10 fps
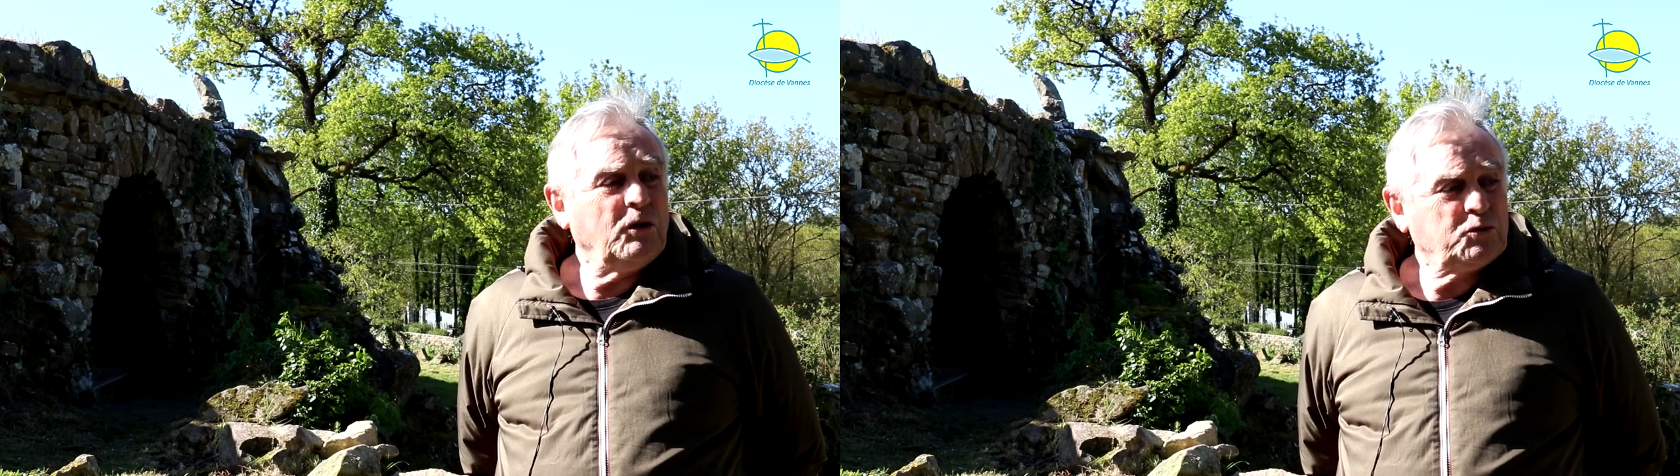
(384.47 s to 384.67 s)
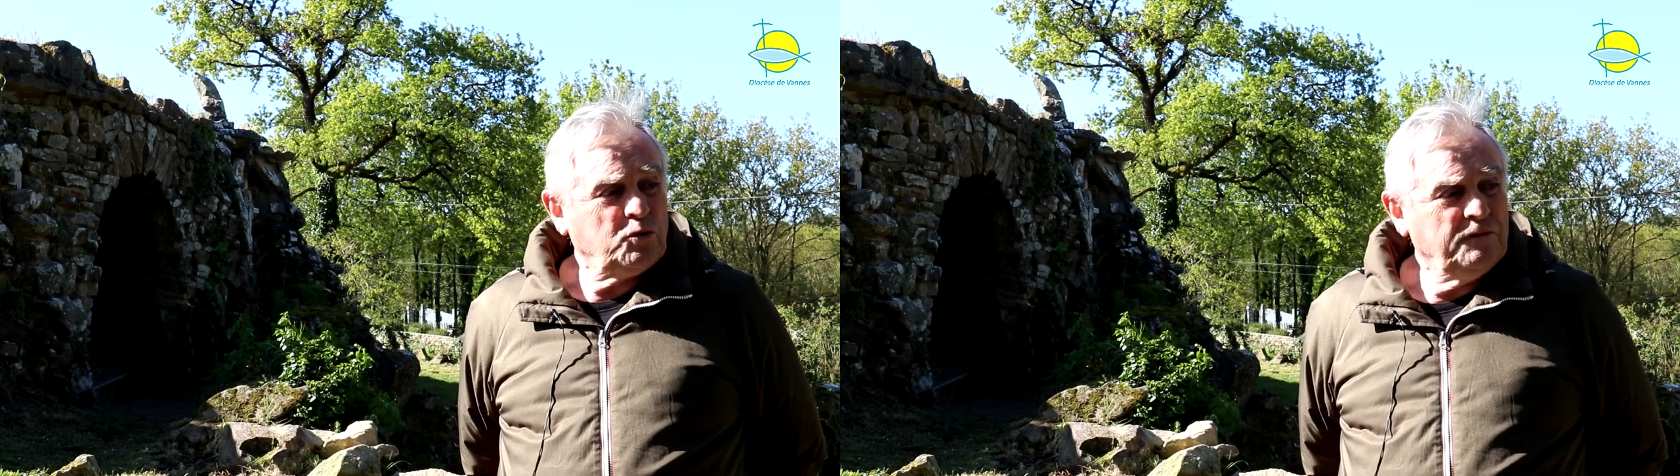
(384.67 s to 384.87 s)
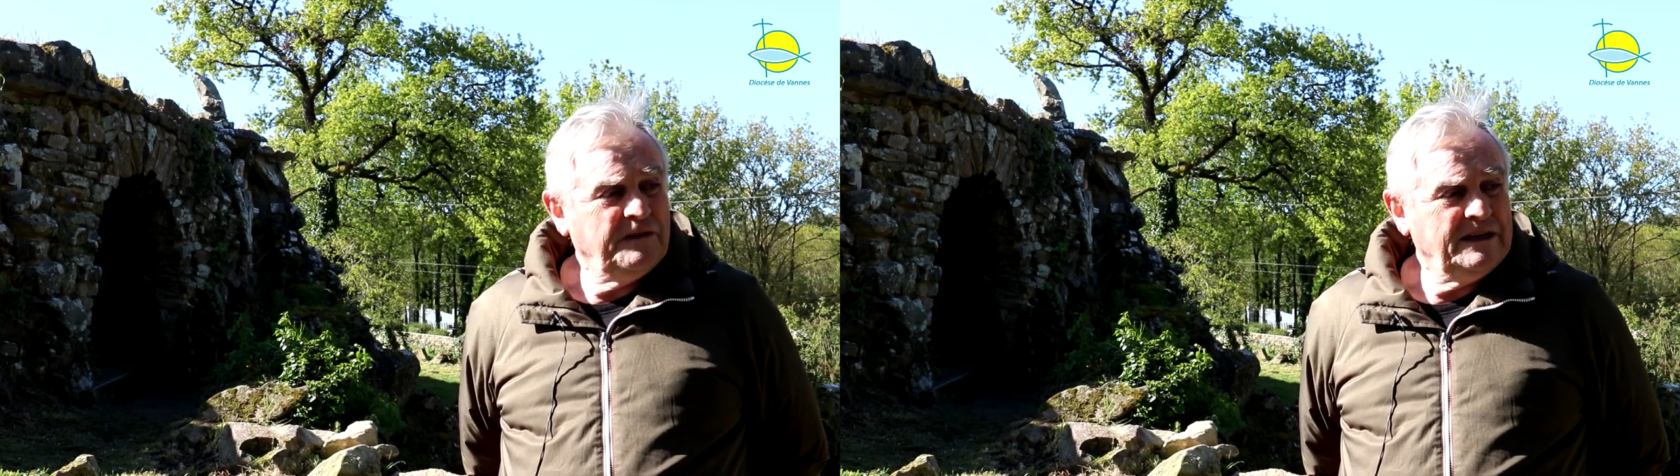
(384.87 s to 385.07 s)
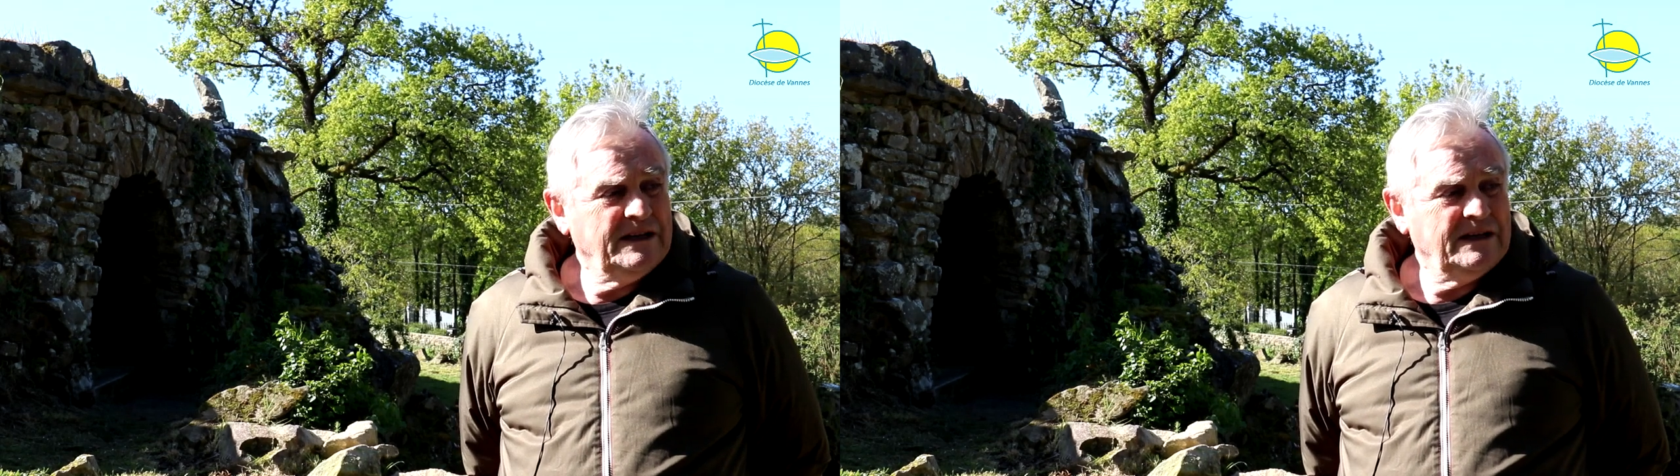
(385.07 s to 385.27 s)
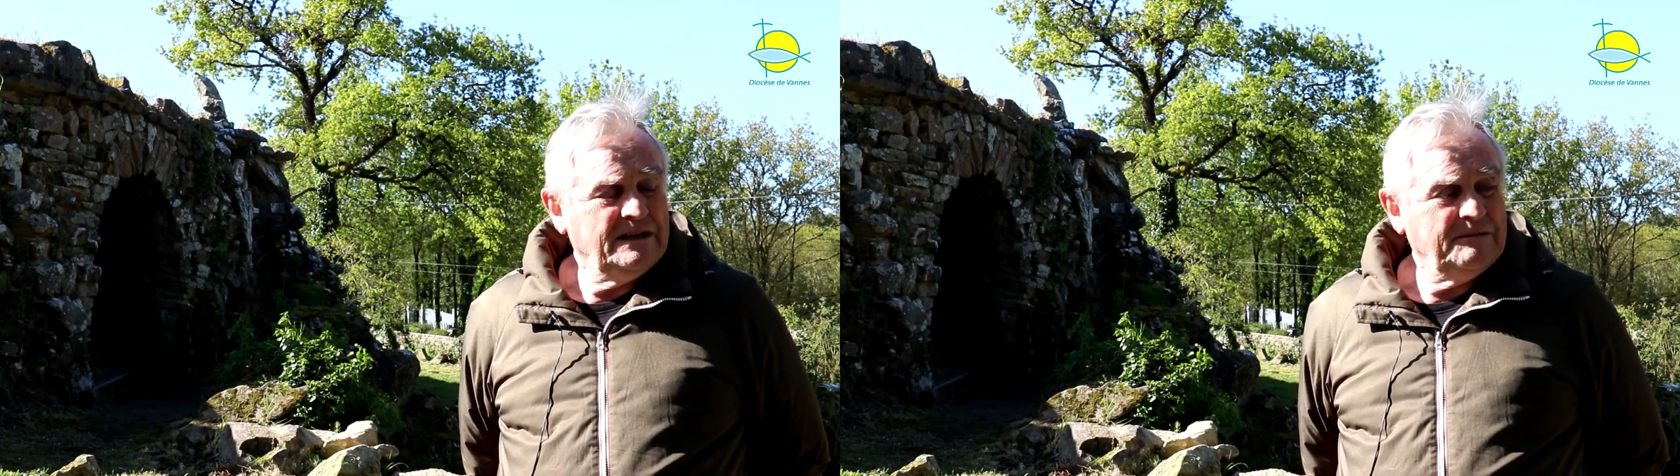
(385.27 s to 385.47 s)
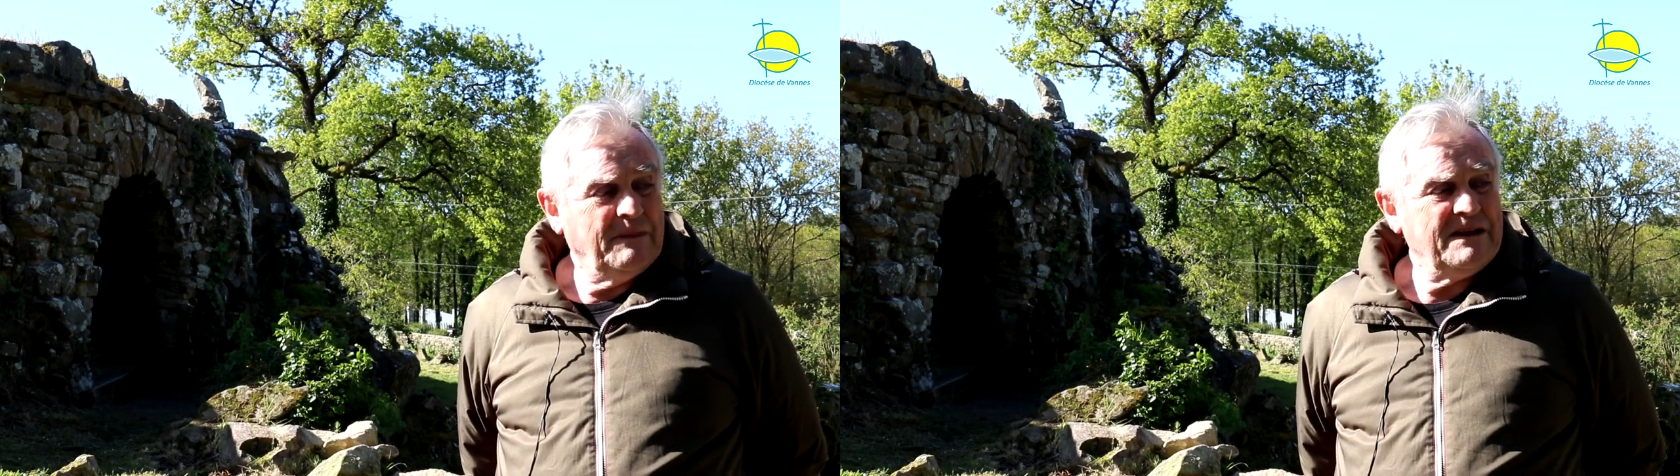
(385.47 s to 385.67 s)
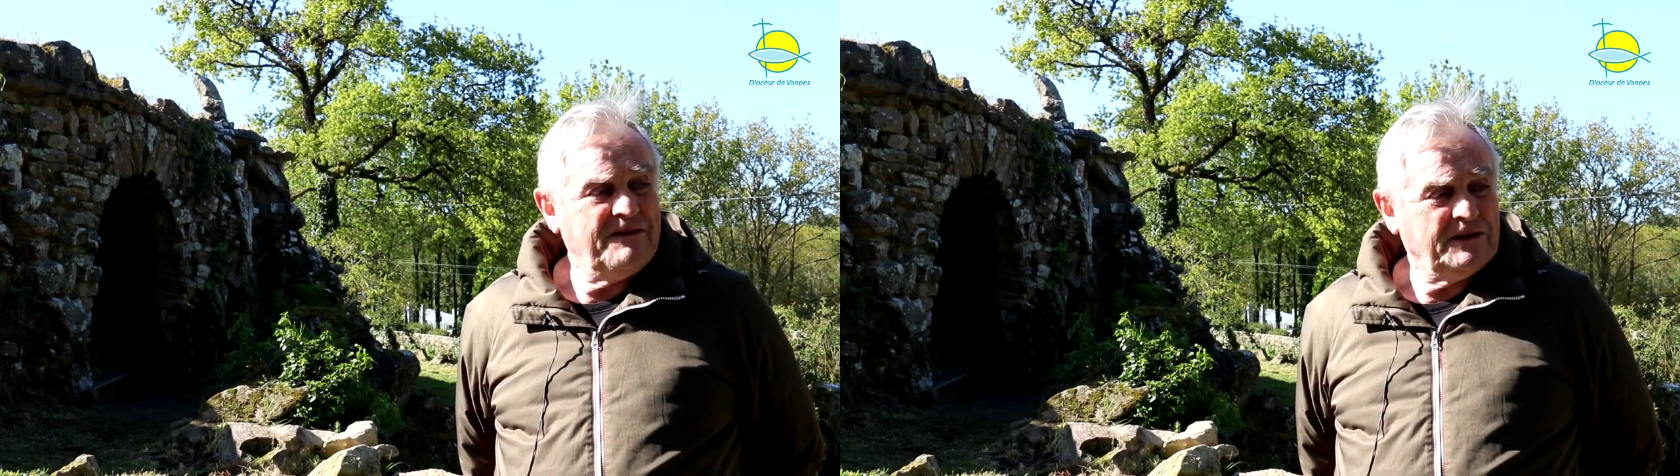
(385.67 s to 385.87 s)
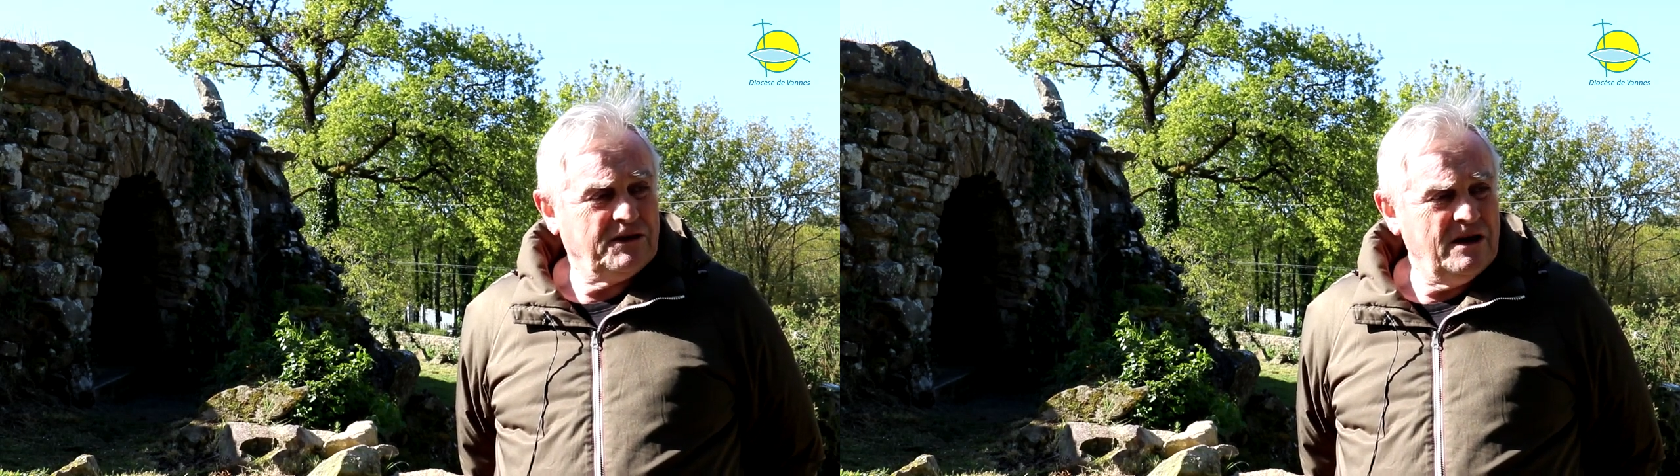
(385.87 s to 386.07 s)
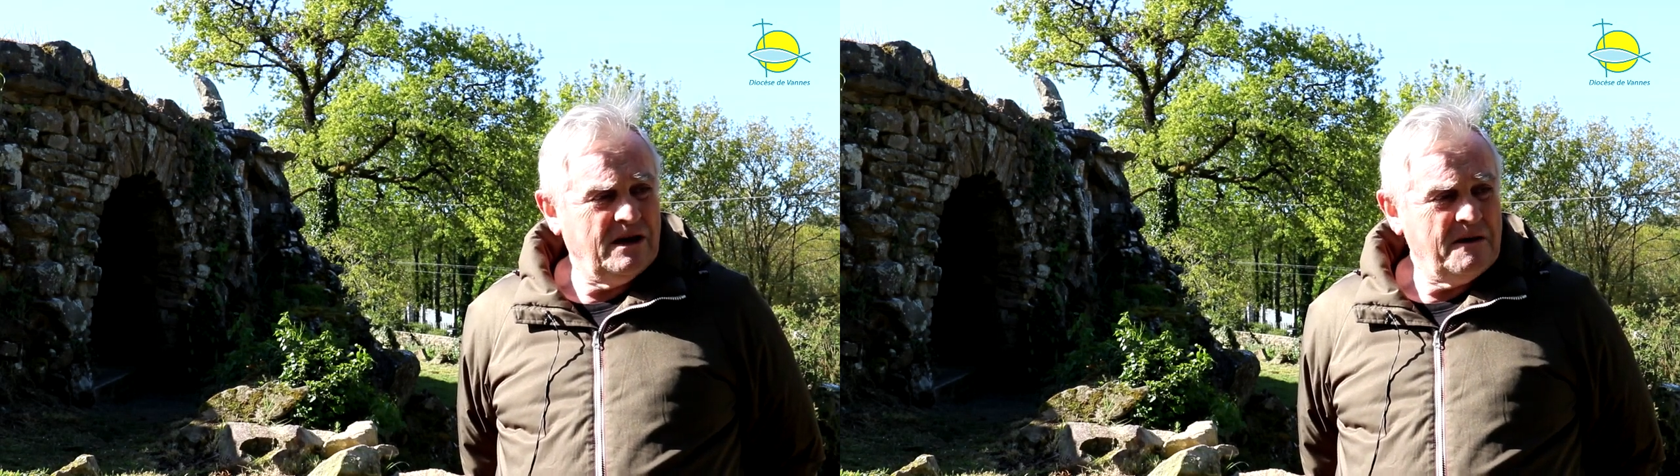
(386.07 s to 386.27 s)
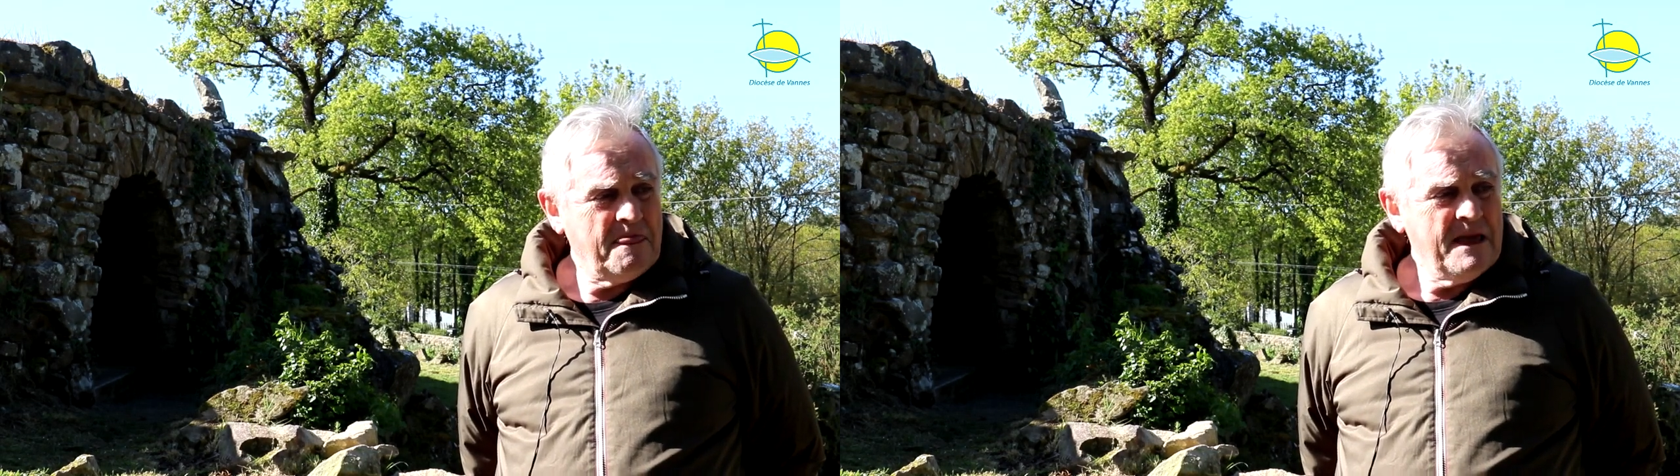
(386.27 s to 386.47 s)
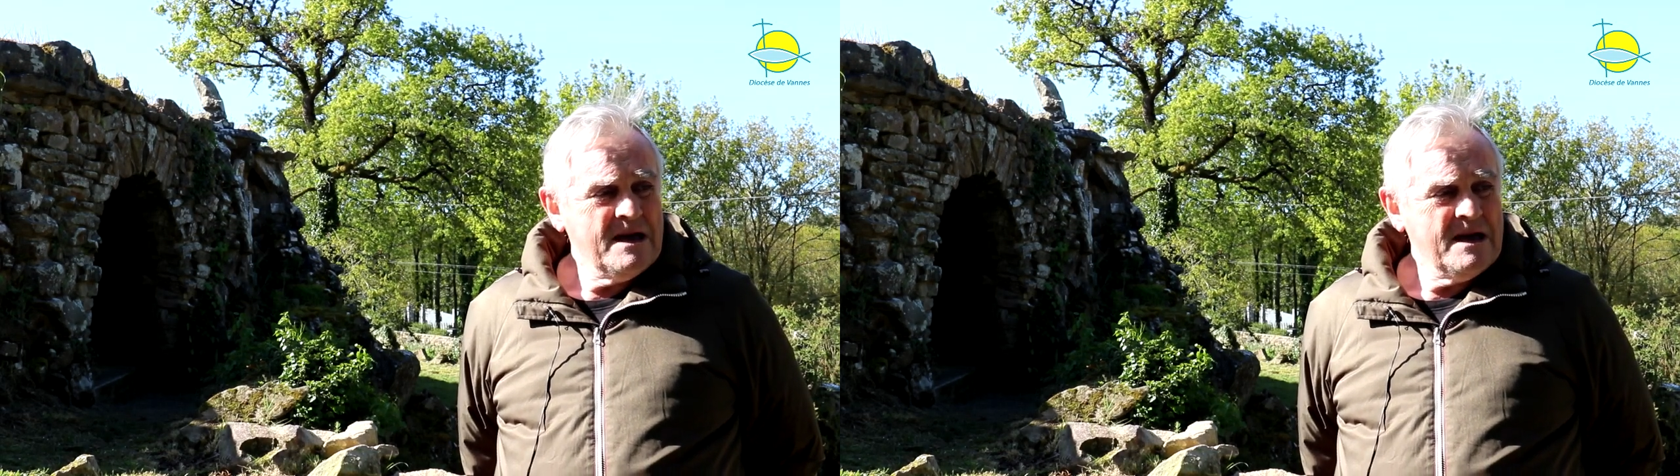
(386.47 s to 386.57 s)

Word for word: retrouvé les, malfaiteurs,